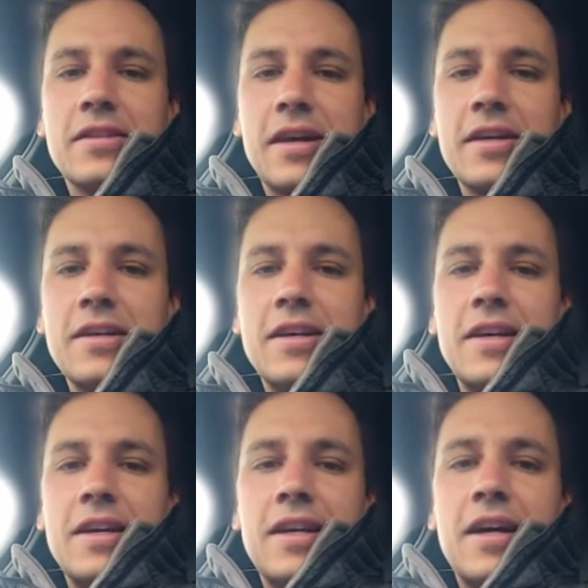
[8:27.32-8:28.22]
schlechte
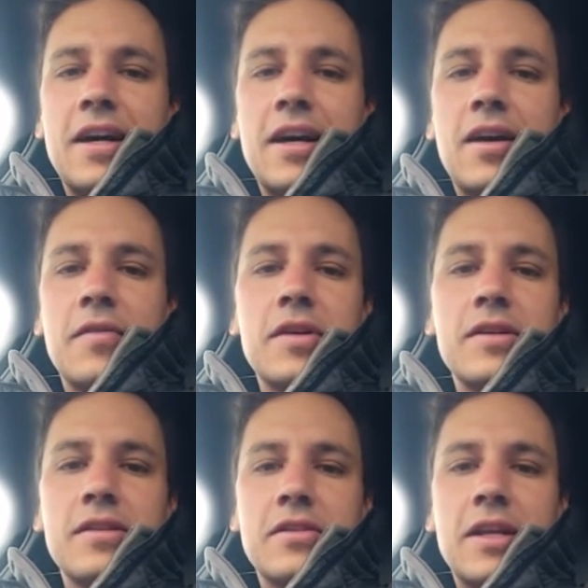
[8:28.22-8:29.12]
Sache. Äh,
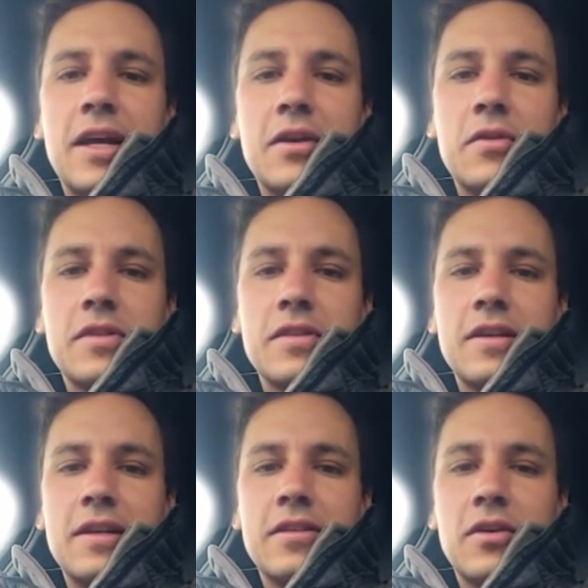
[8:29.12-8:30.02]
aber es ist klar, unser
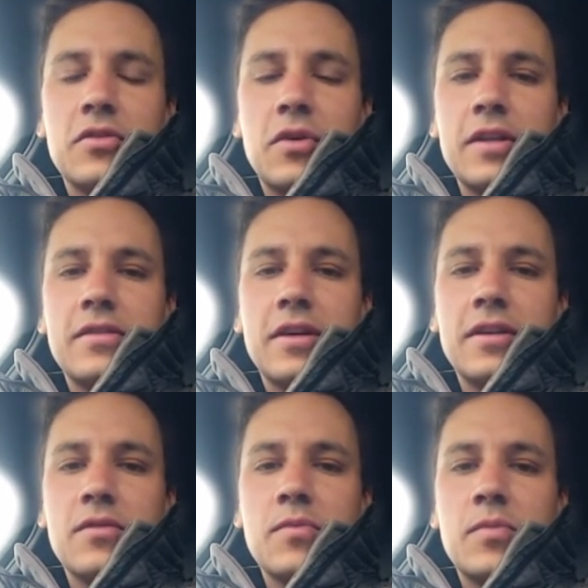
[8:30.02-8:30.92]
Ziel ist auch dort, äh,
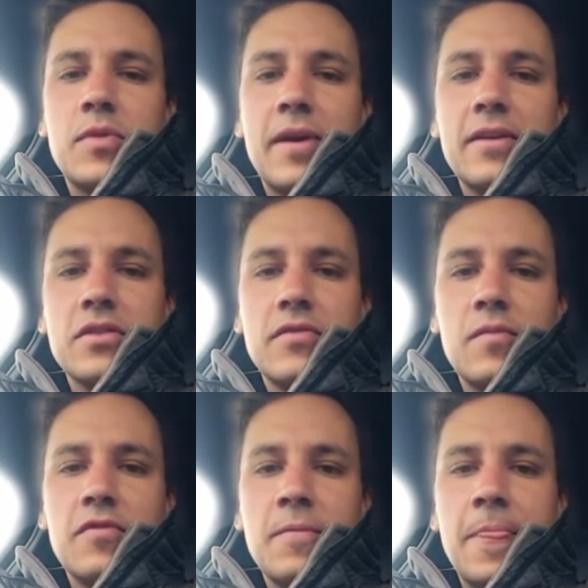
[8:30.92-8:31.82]
dass wir um die Meisterschaft
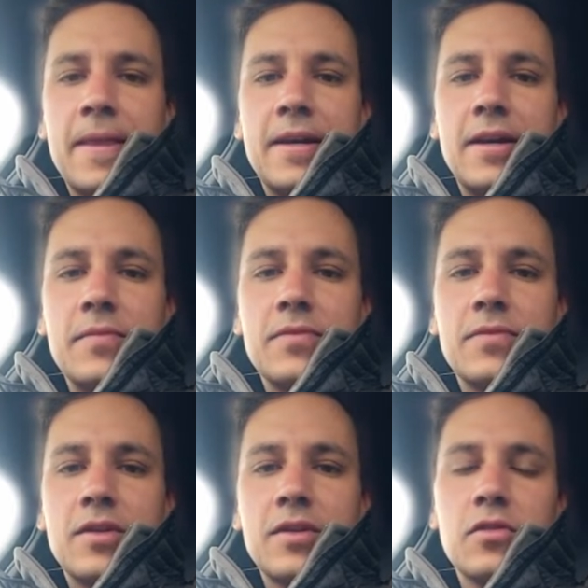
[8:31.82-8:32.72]
kämpfen.
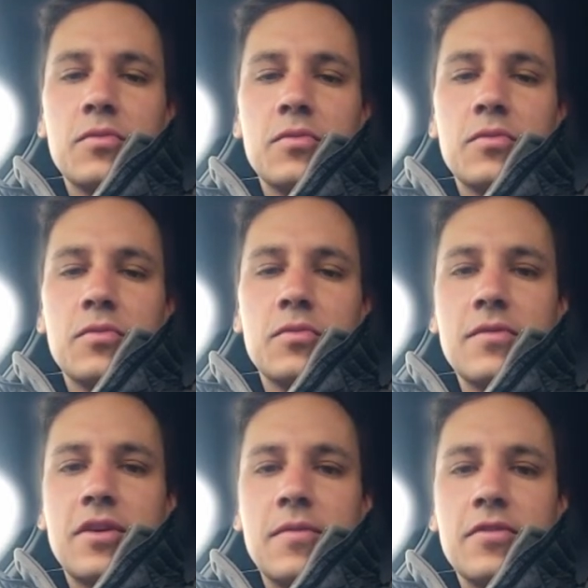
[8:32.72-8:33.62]
Ähm, dass du um die
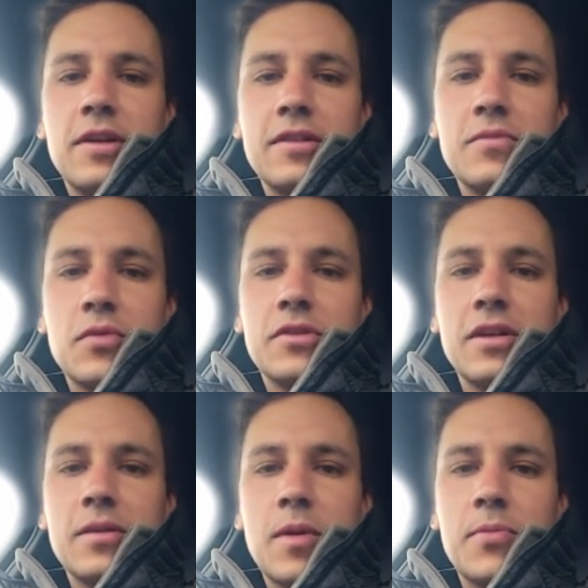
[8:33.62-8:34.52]
Meisterschaft kämpfen kannst,
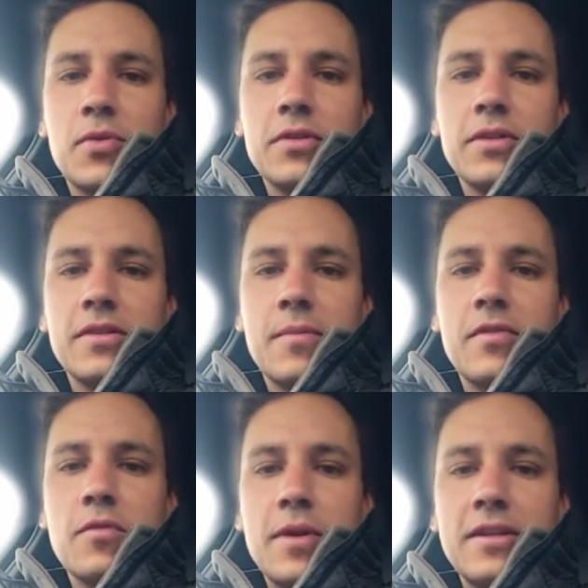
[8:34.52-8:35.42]
musst du halt immer punkten. Das
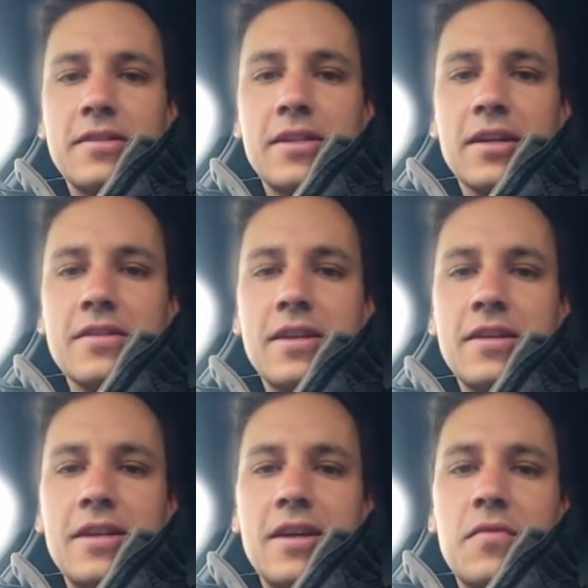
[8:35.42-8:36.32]
haben wir vom letzten Jahr
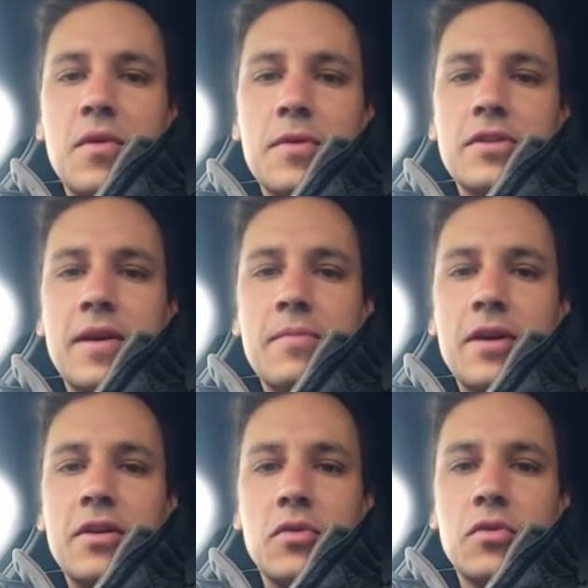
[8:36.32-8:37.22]
gesehen. Wenn wir
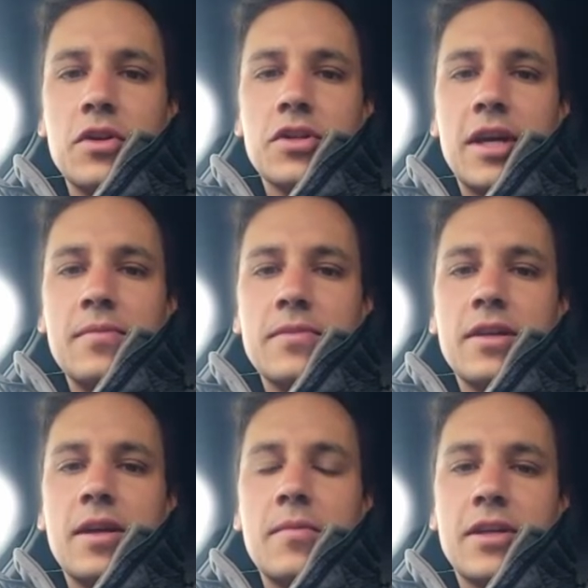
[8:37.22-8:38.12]
zweimal eine Nuller
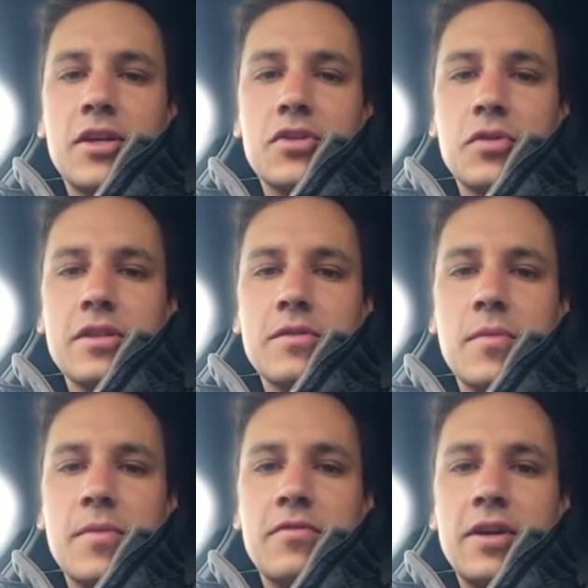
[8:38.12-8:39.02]
schreiben, dann haben wir halt keine Chance,
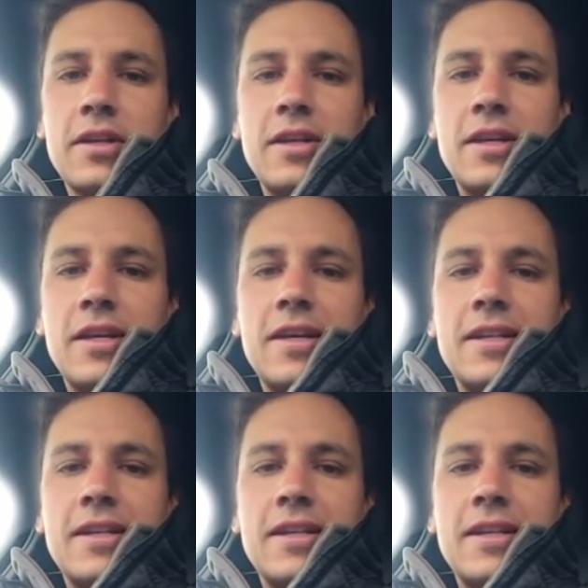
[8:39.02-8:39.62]
dass wir mitfahren.